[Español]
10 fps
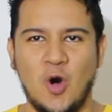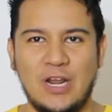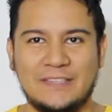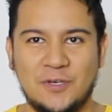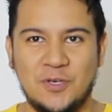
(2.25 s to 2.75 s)

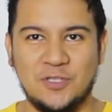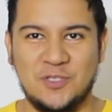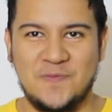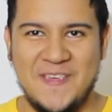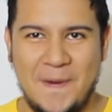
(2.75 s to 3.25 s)
Hola a
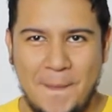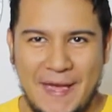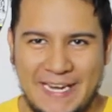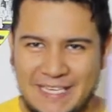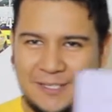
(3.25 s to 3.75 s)
todos,
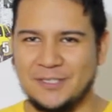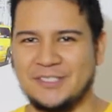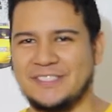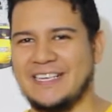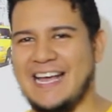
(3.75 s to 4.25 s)

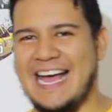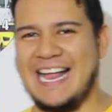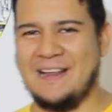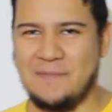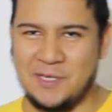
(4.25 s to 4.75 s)
bienvenidos
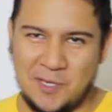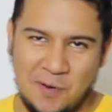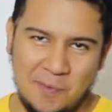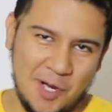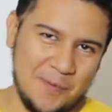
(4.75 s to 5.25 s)
al
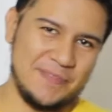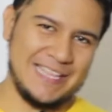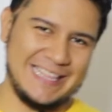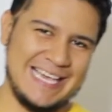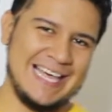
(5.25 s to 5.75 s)
videoblog
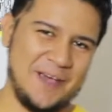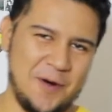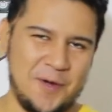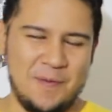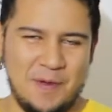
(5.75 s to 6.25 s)
del día de
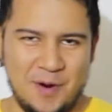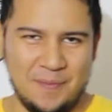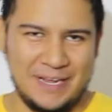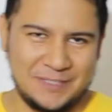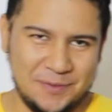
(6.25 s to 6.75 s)
hoy. Mi
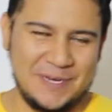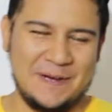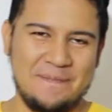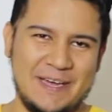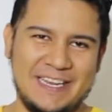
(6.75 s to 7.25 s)
nombre es
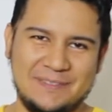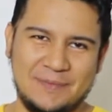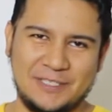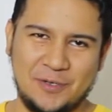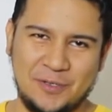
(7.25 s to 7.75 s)
Julián Pérez,
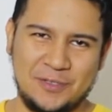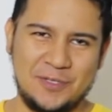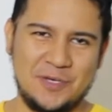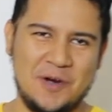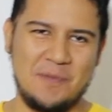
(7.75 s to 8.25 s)
más
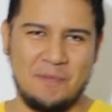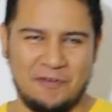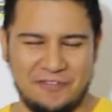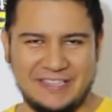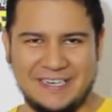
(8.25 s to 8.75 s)
conocido como
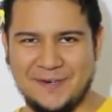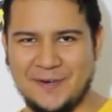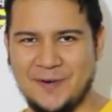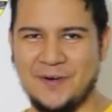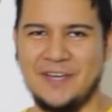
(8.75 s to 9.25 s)
Profeta Loco,